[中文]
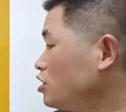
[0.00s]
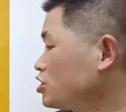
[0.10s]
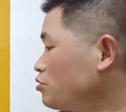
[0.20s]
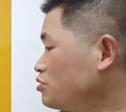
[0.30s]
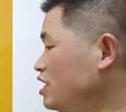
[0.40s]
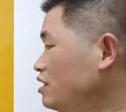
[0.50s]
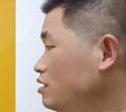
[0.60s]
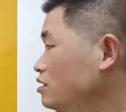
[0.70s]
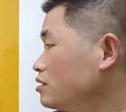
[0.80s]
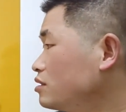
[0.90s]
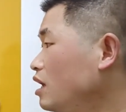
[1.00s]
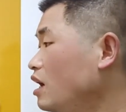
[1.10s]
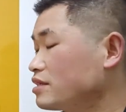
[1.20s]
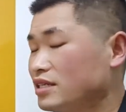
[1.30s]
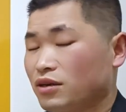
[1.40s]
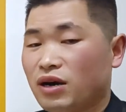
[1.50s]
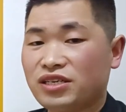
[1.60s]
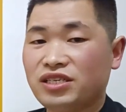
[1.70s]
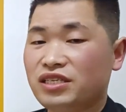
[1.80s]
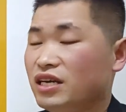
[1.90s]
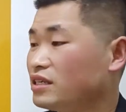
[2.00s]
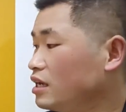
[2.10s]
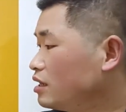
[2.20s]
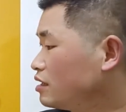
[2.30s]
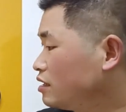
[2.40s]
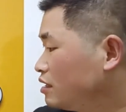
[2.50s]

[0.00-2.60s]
首先大子的话是一样的。